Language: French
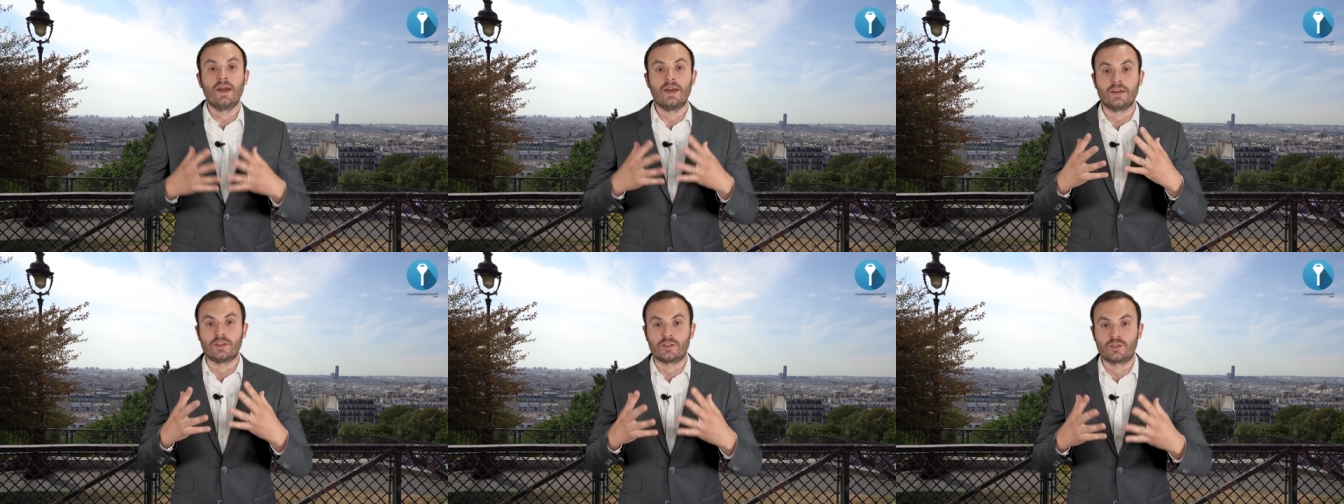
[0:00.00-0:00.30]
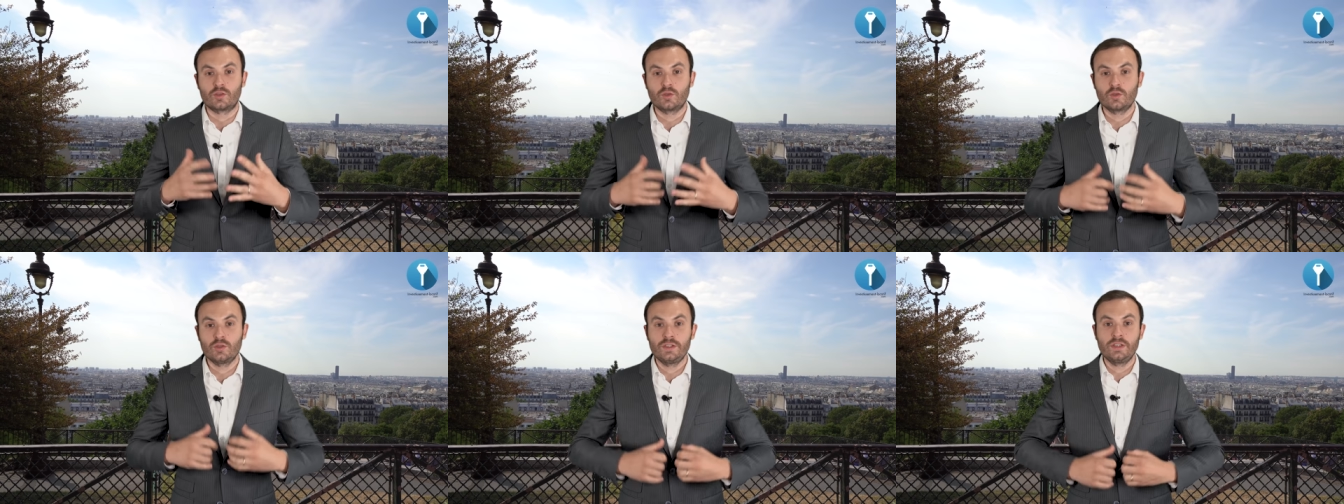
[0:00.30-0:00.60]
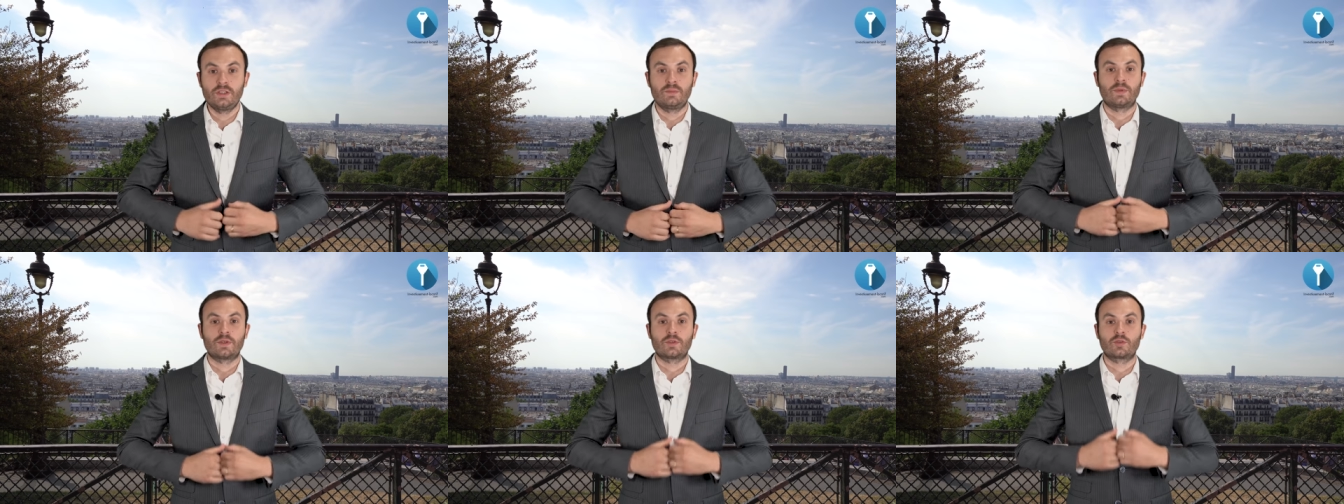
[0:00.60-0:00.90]
est
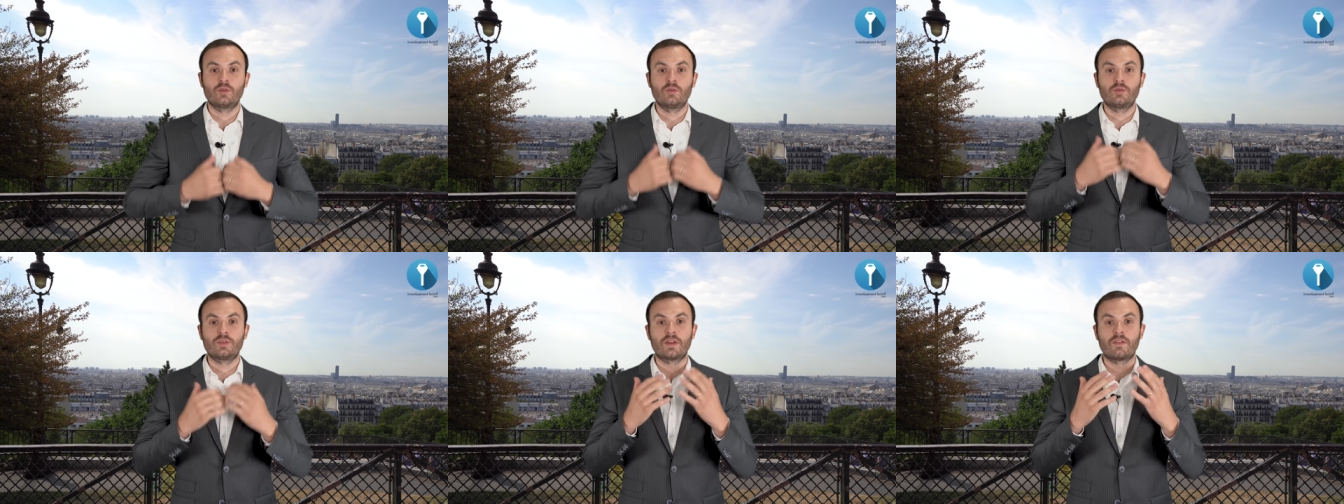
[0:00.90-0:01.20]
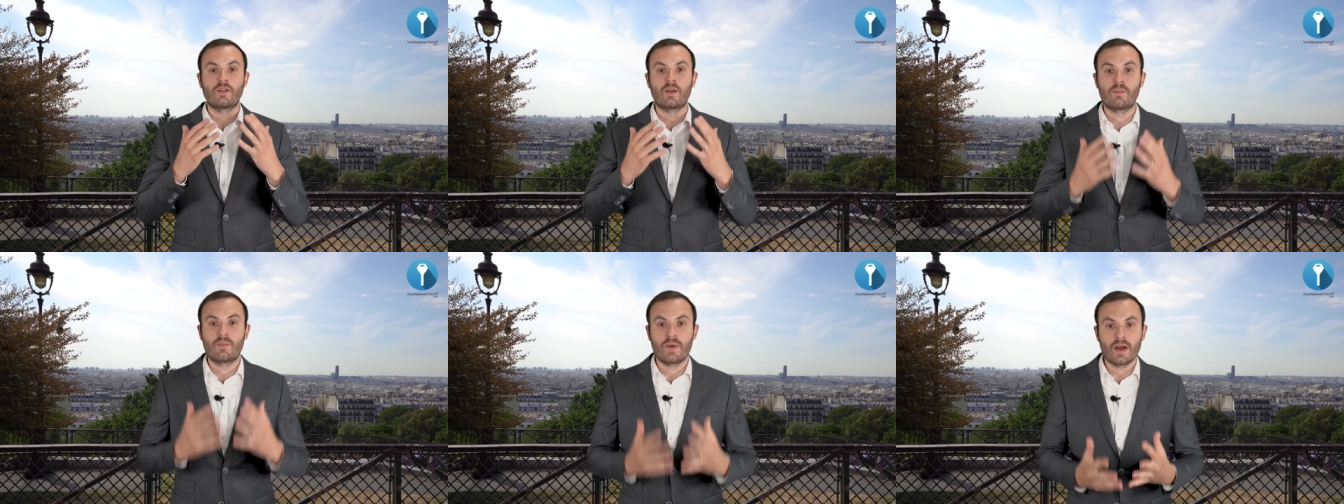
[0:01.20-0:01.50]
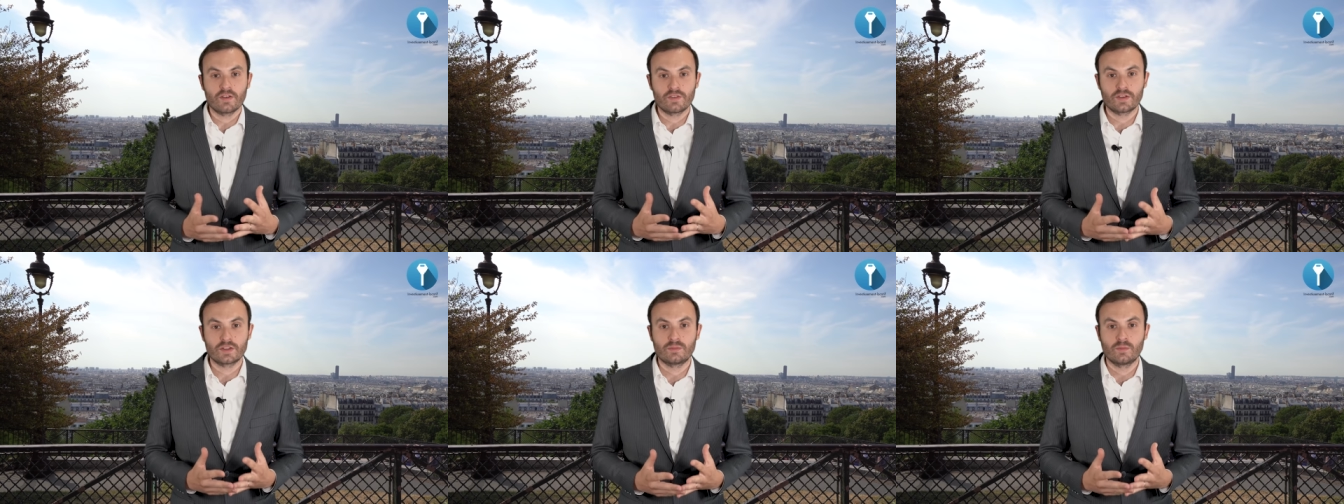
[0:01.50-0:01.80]
solide parce que vous avez
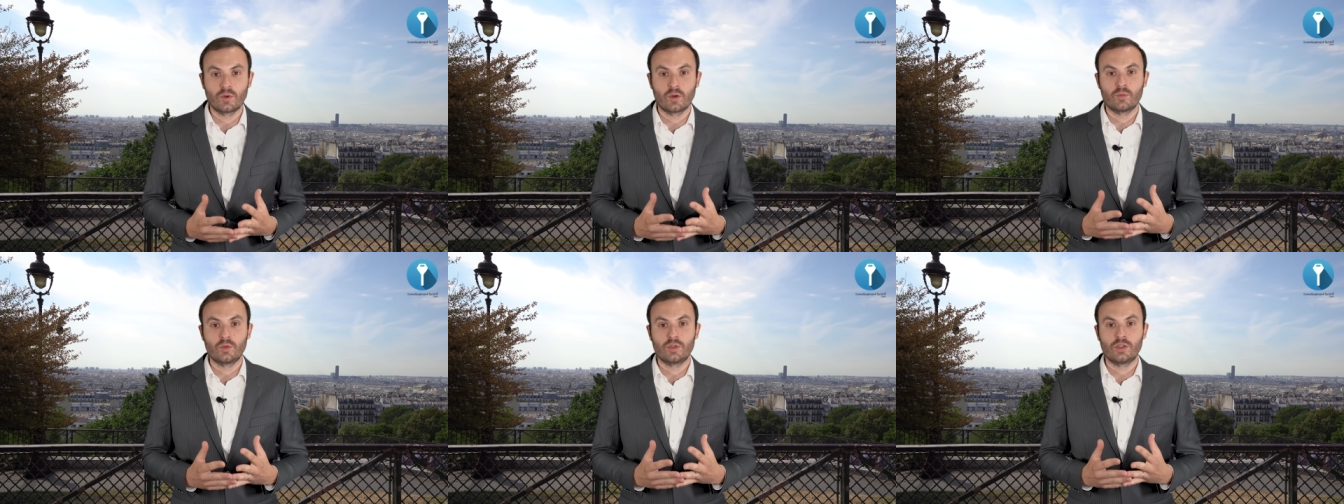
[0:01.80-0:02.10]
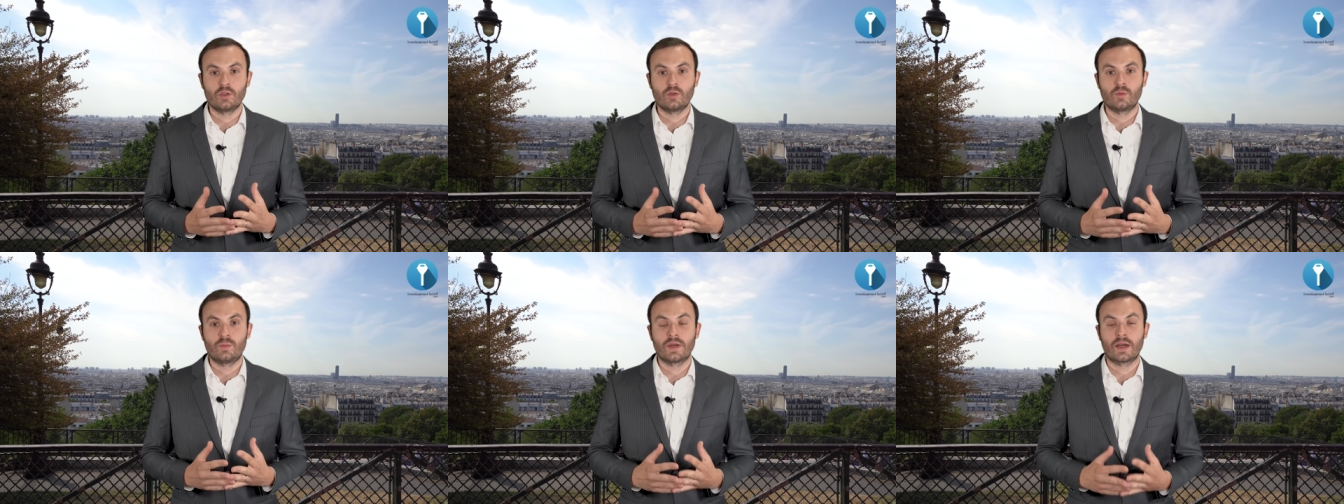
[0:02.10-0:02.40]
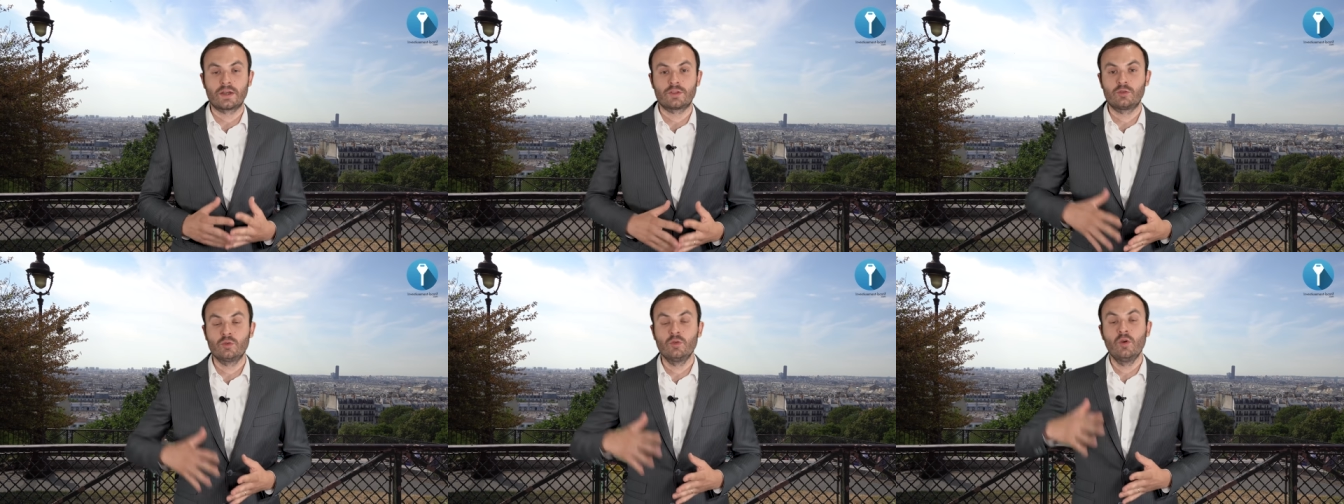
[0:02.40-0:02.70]
parfaitement mené
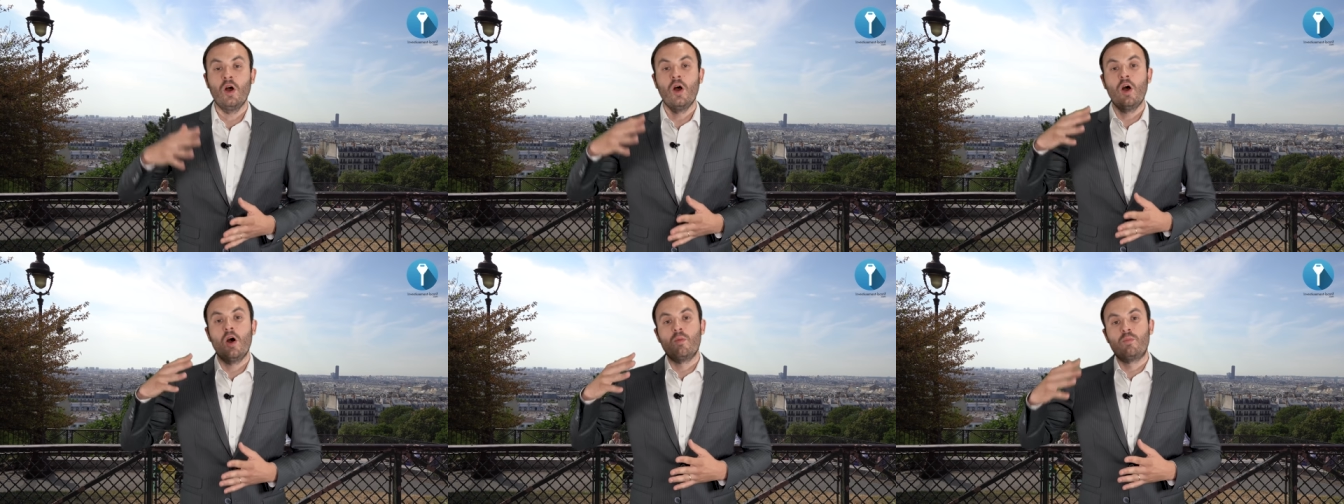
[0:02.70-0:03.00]
l'opération.